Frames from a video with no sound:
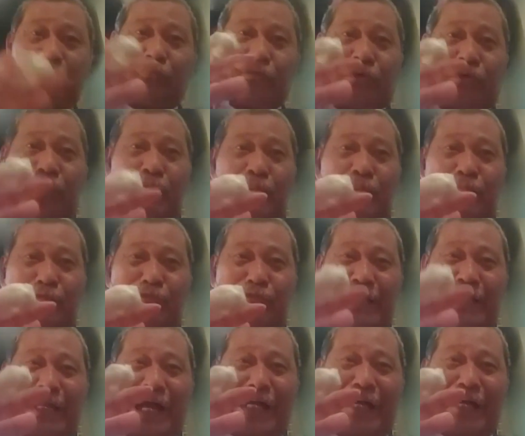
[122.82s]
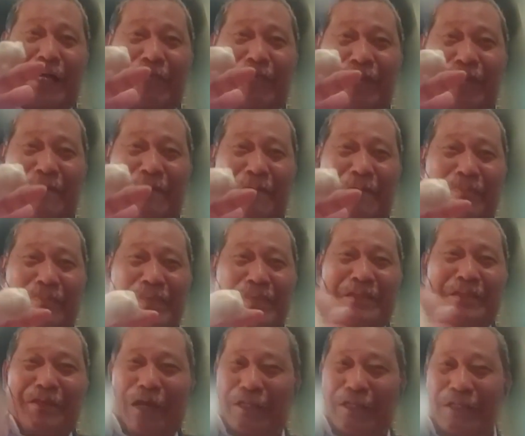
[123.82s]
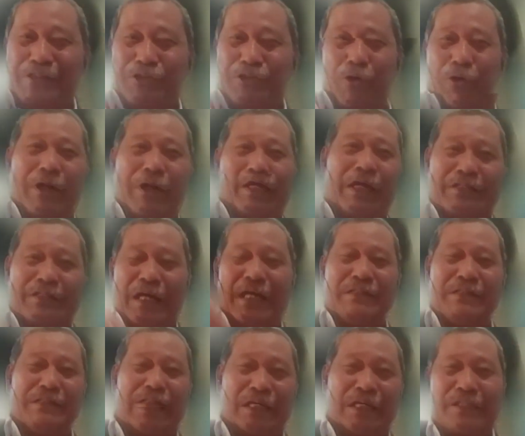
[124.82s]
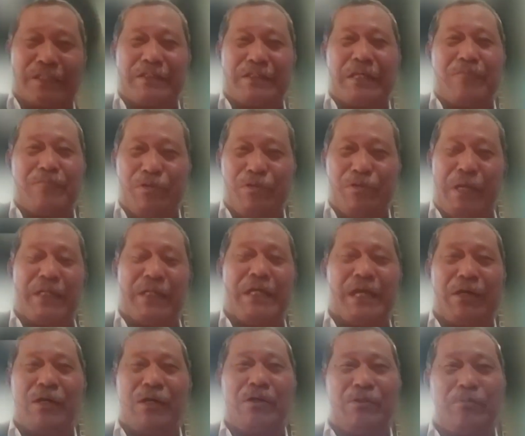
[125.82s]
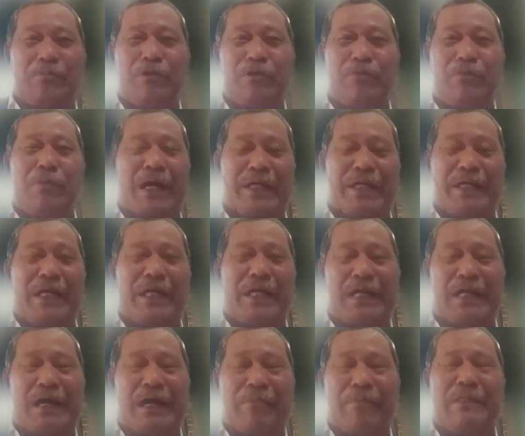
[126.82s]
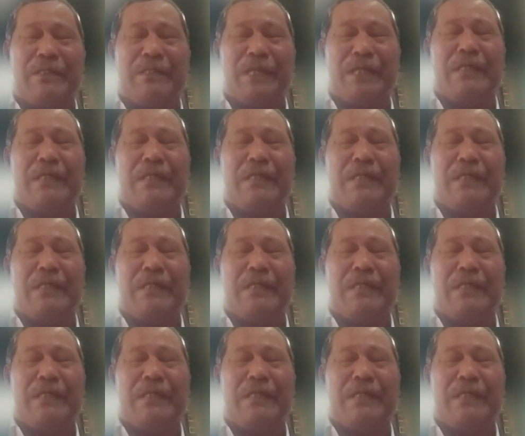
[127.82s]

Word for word: itu putusan hakim kan. Jadi coretan, catatan belum ada iya, iya. belum ada apa